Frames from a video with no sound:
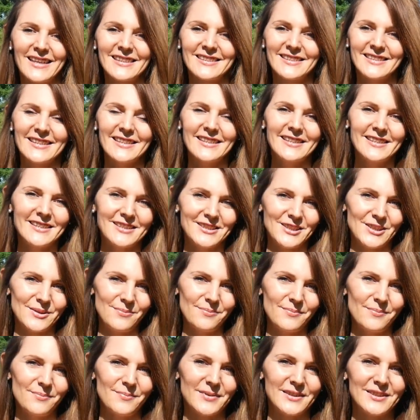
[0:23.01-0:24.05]
Dzięki
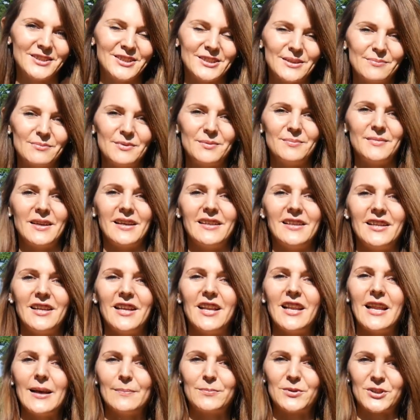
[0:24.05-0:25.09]
nim będziemy mieli
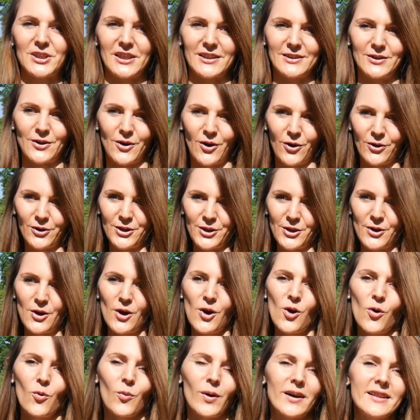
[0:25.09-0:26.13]
lepsze drogi,
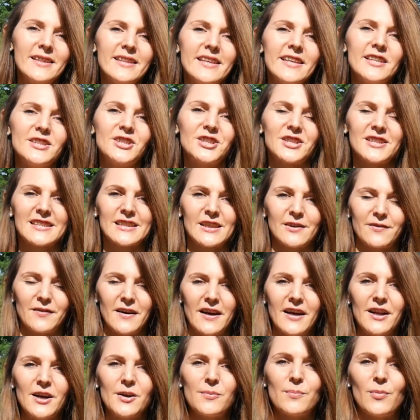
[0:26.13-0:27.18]
ładniejsze
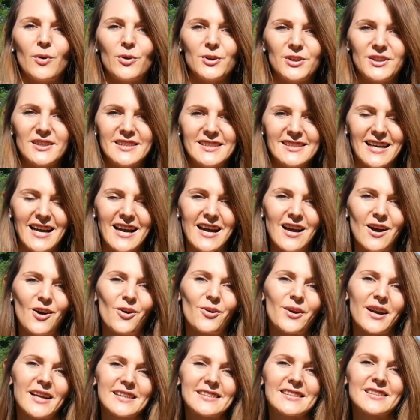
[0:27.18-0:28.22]
skwery, boiska
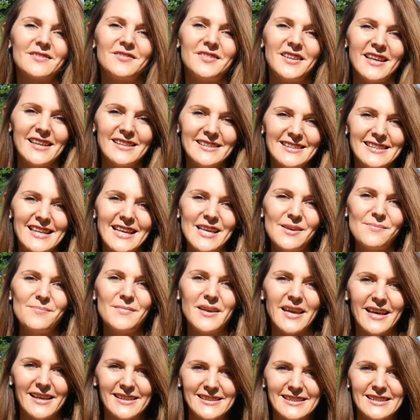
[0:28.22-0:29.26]
oraz więcej
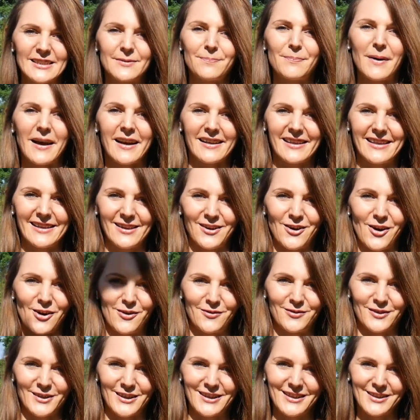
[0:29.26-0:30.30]
miejsc
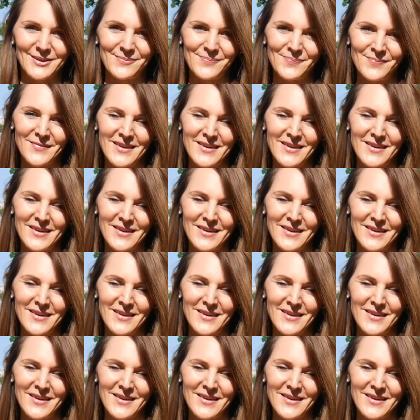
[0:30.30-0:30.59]
parkingowych.